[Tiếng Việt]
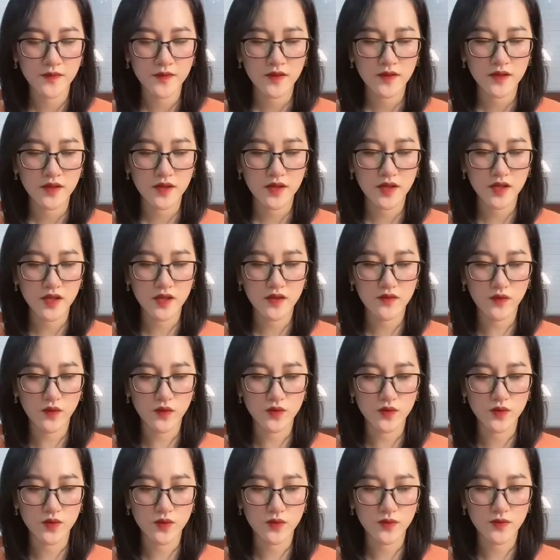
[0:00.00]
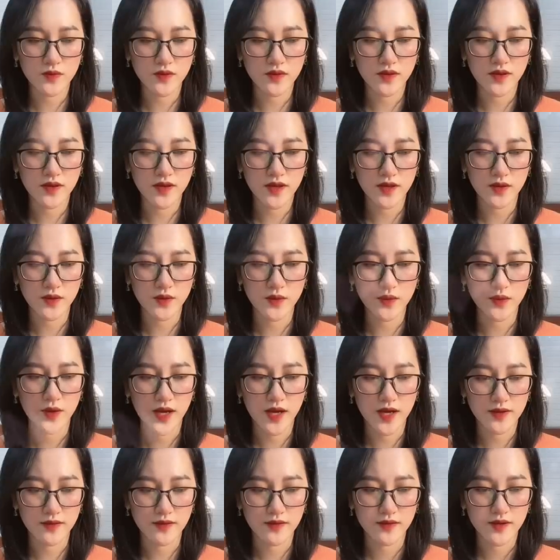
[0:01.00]
khi Phủ Dung gần ngủ
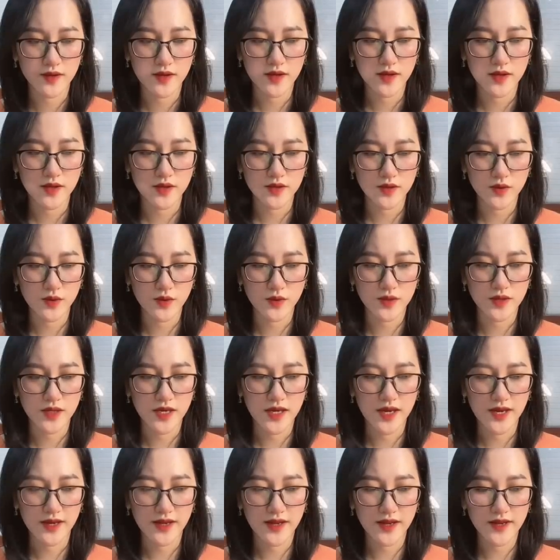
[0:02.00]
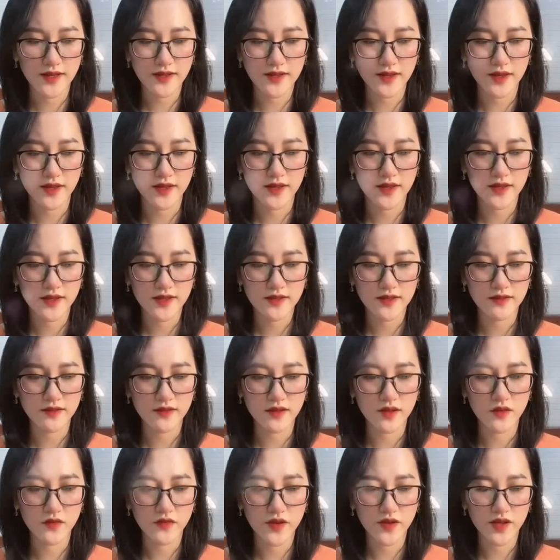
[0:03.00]
hẳn Rồi thì lại nghe thấy Tường
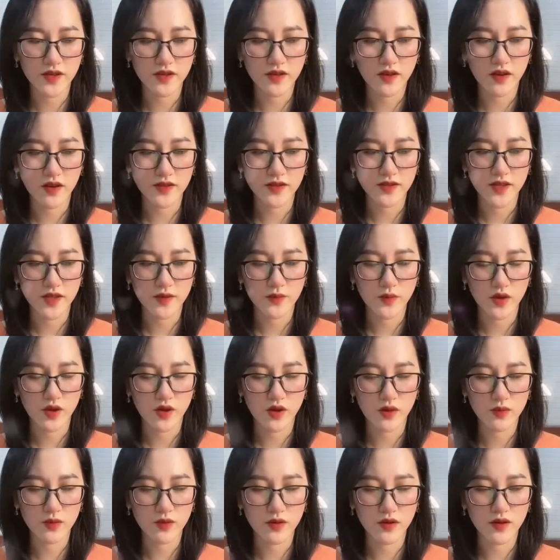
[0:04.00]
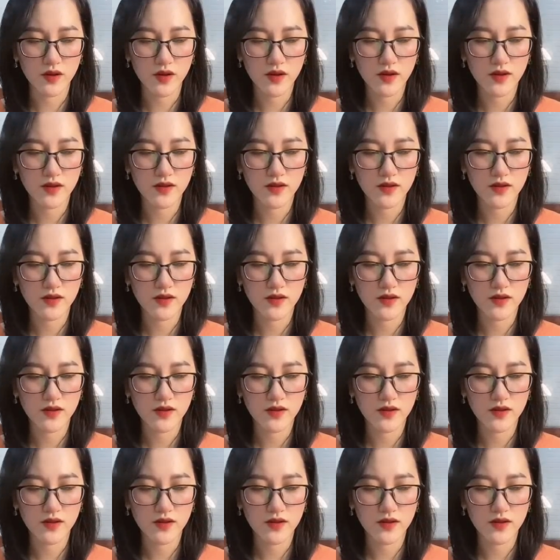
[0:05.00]
ưng viên hỏi thêm một câu nữa